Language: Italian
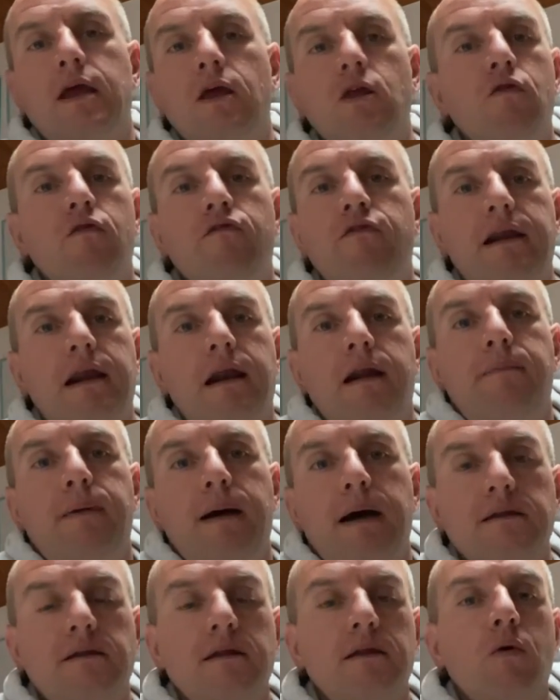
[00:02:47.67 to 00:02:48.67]
io devo fare la
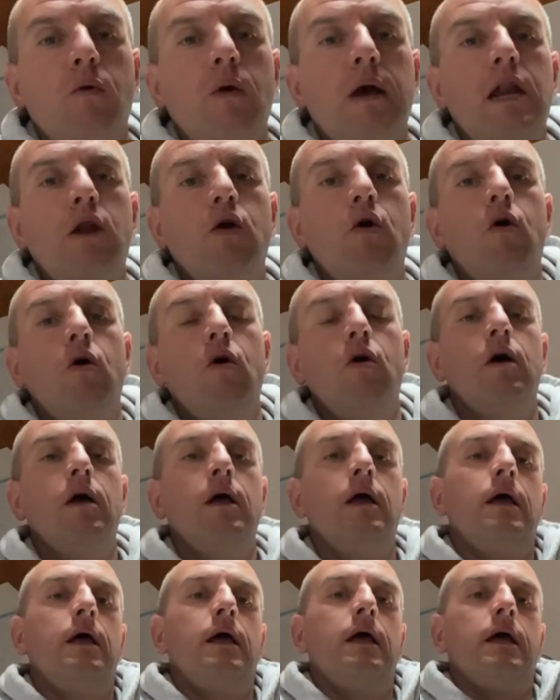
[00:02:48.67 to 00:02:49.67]
parte di quello
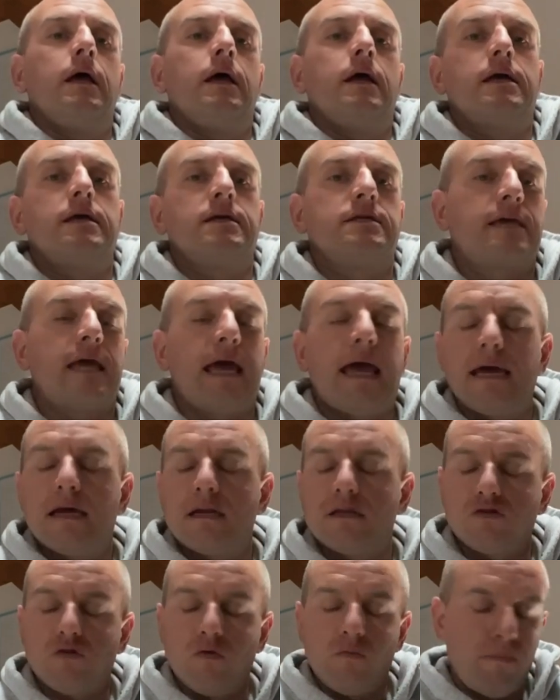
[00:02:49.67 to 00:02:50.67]
che
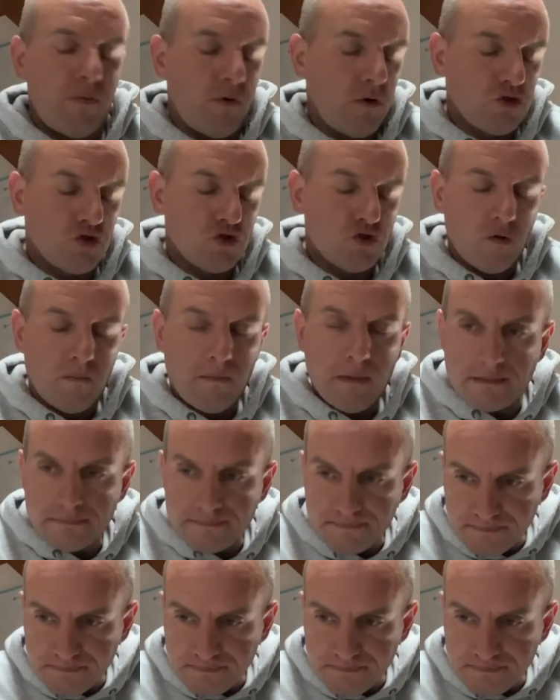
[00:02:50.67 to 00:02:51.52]
scherza un po', insomma.